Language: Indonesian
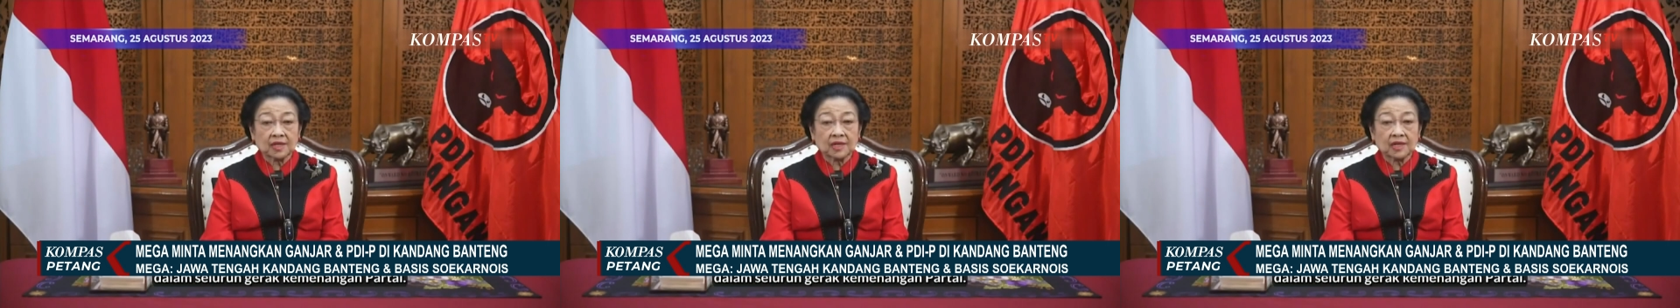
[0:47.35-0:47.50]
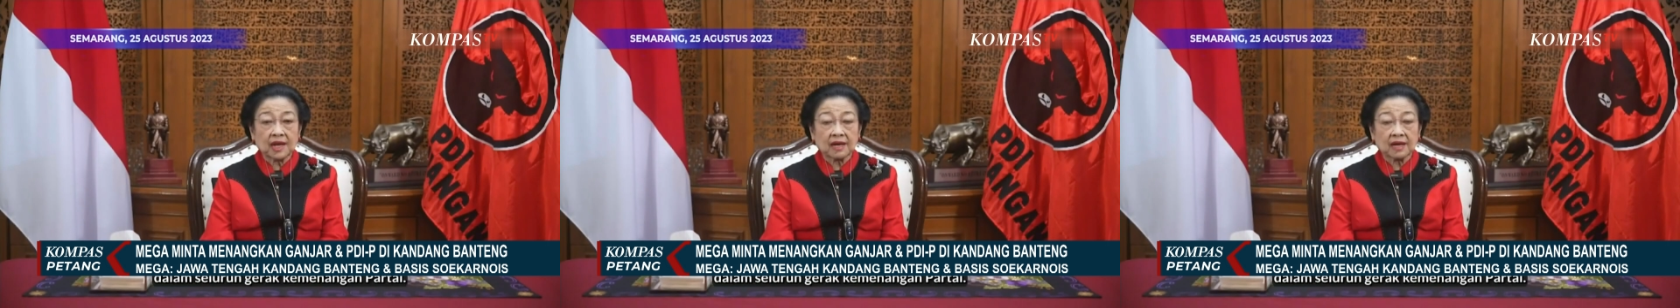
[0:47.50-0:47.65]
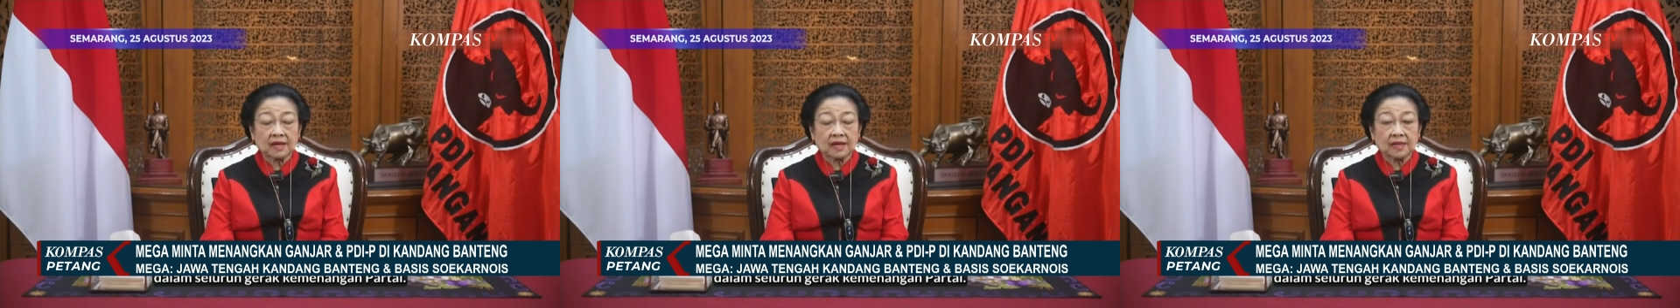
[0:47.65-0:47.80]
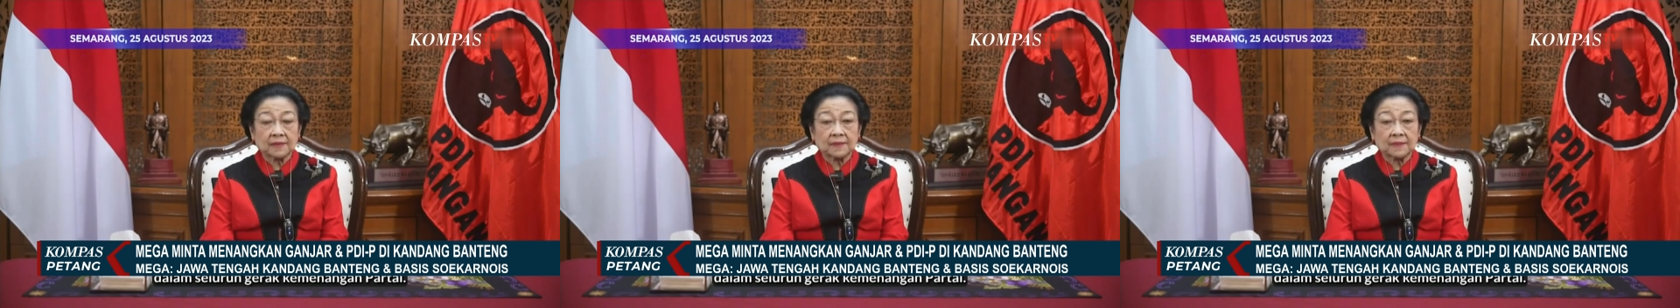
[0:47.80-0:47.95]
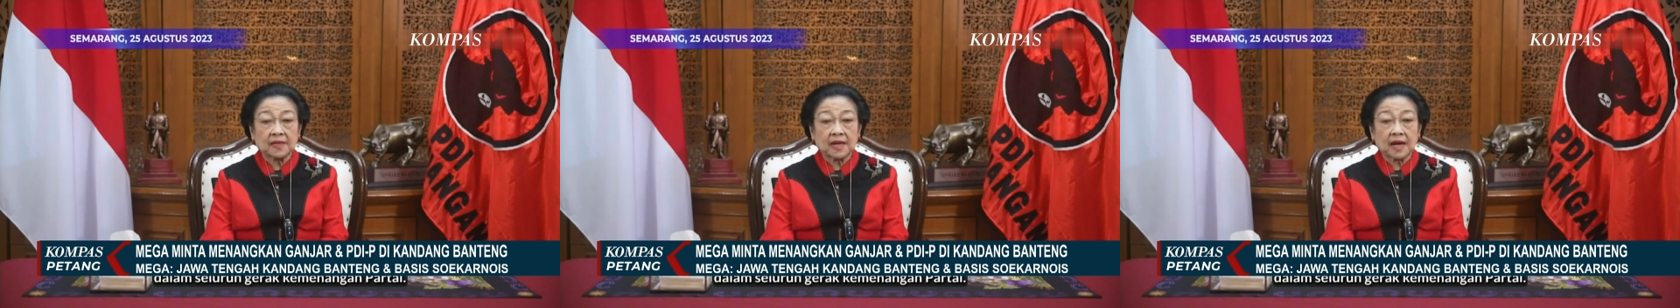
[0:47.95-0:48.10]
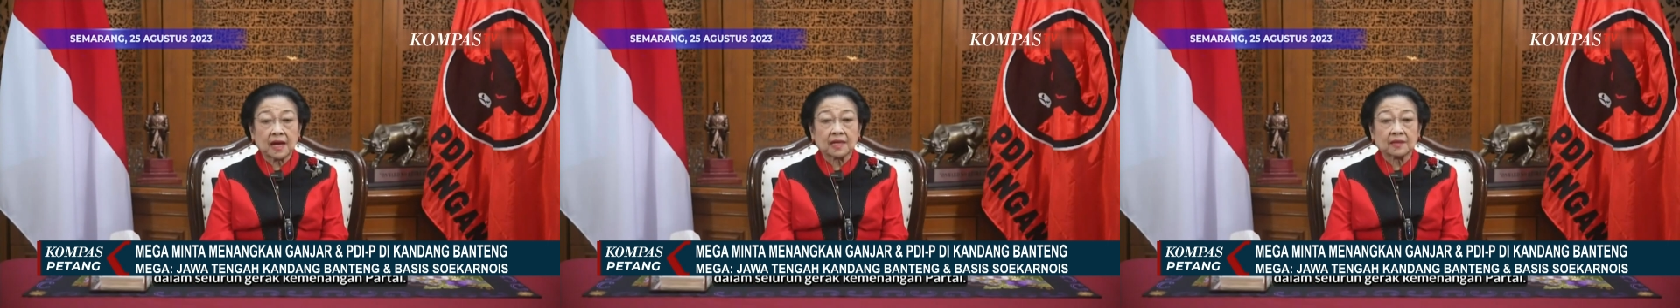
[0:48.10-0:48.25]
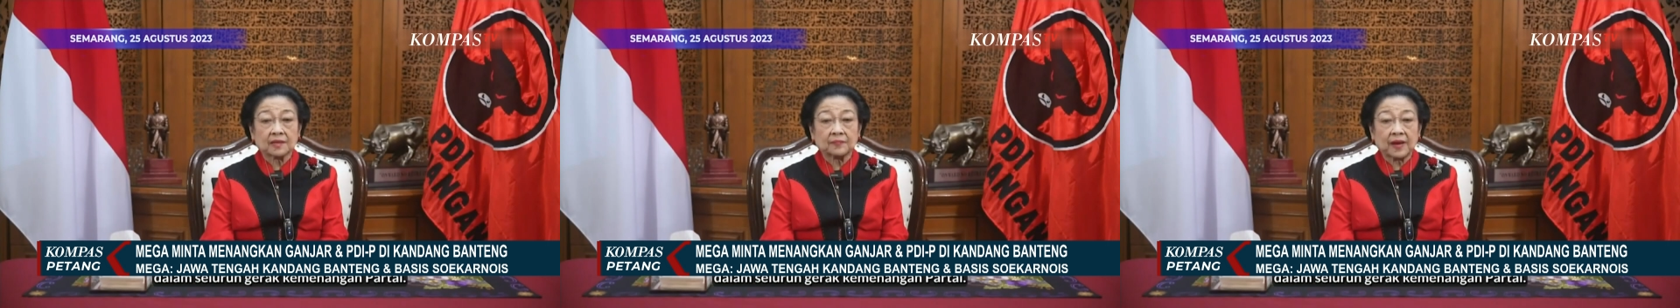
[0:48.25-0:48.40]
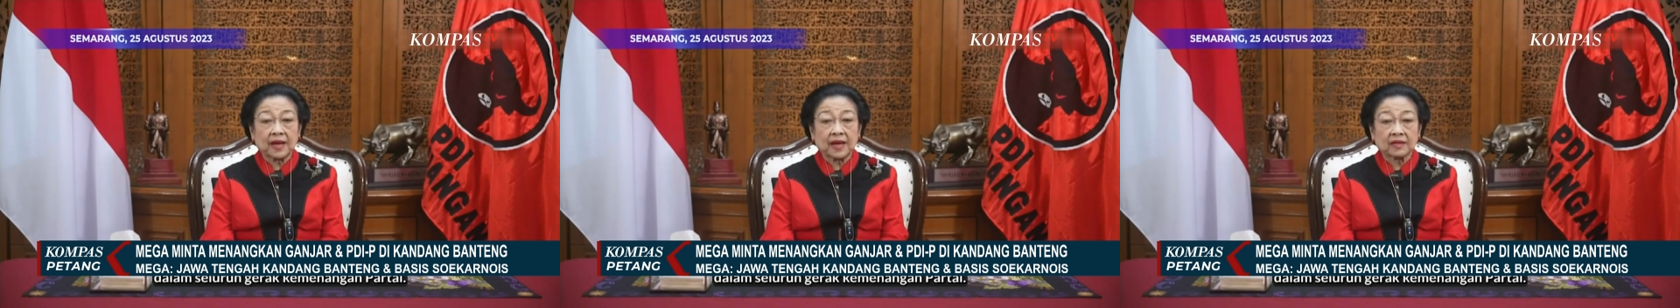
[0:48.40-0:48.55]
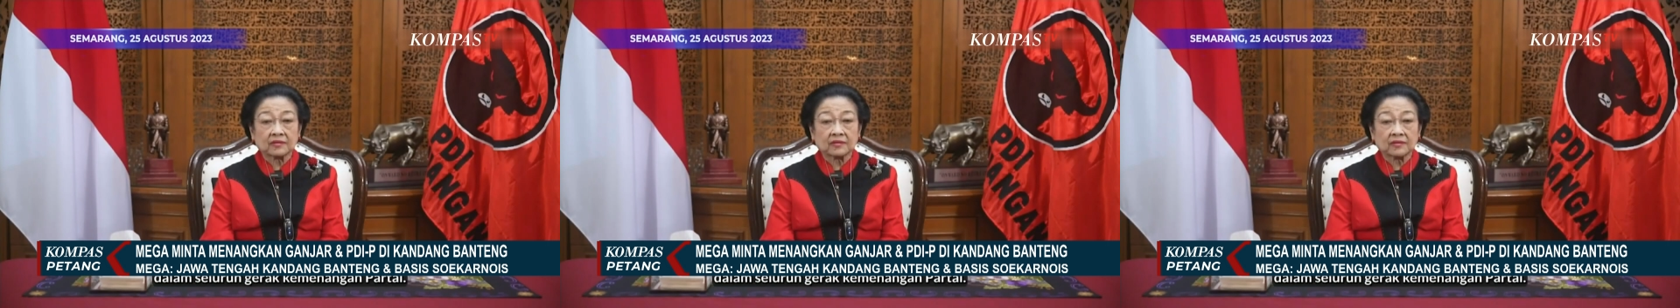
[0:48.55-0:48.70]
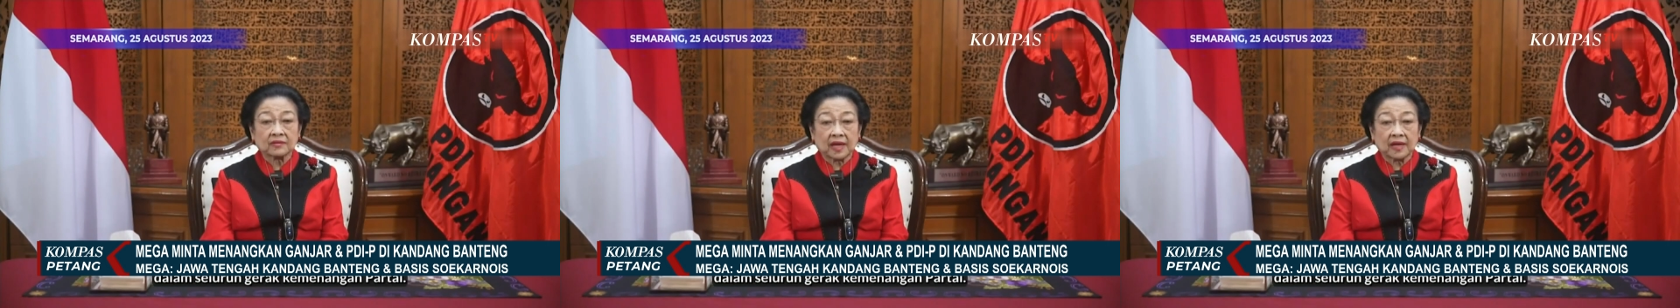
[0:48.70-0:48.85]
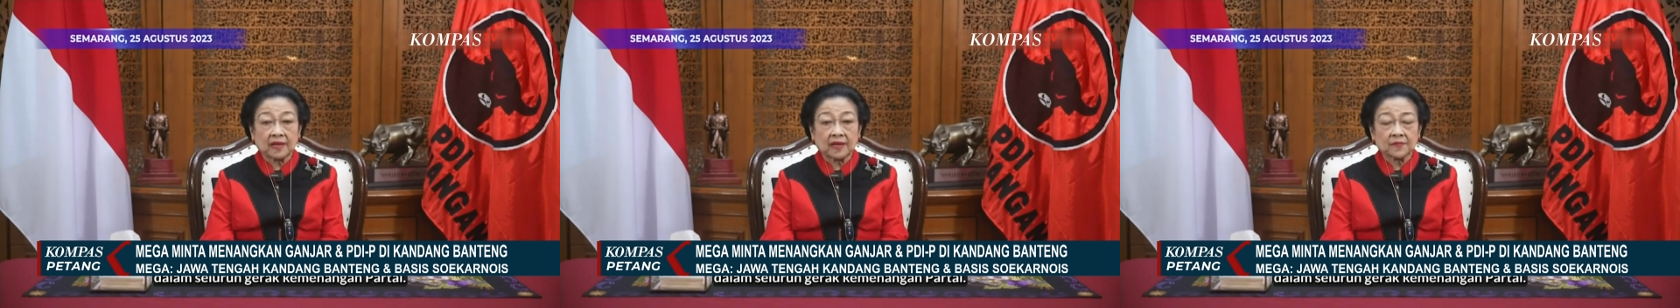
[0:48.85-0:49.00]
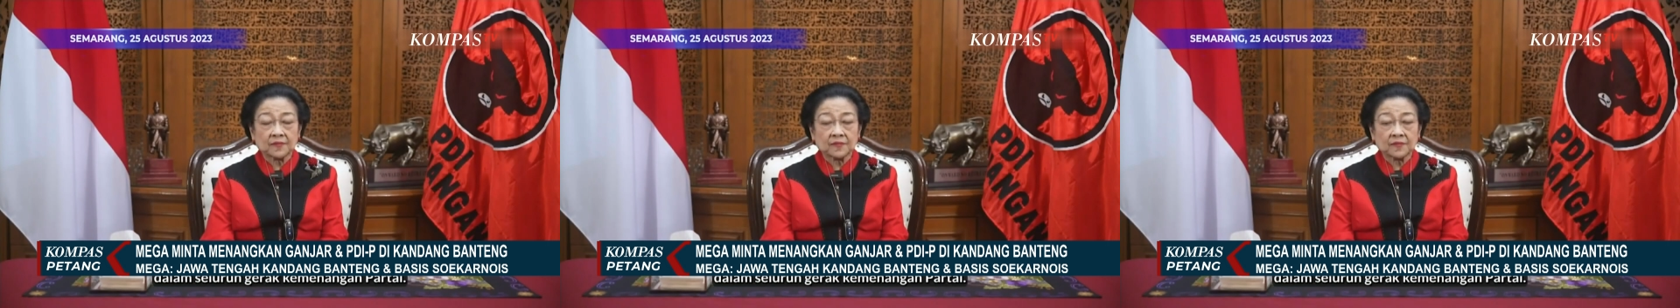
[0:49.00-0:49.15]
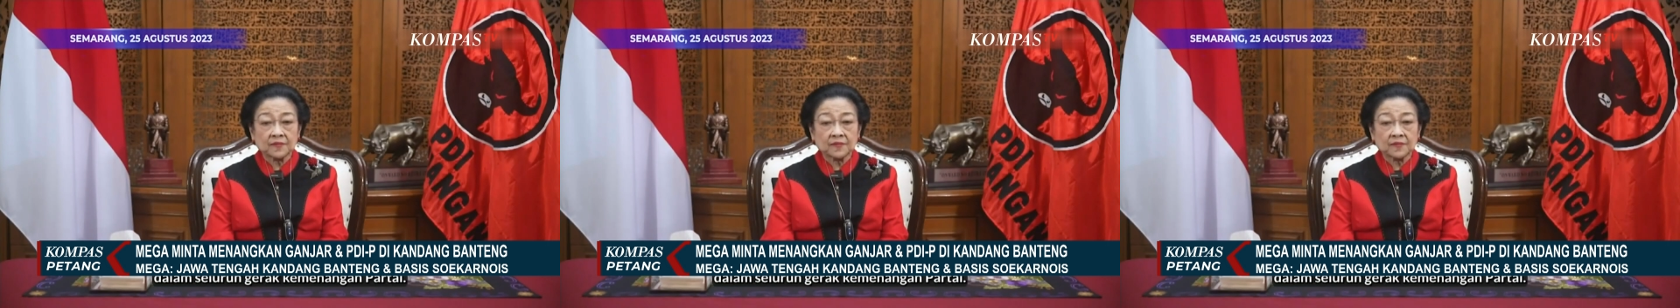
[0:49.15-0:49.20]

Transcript: gerak kemenangan partai.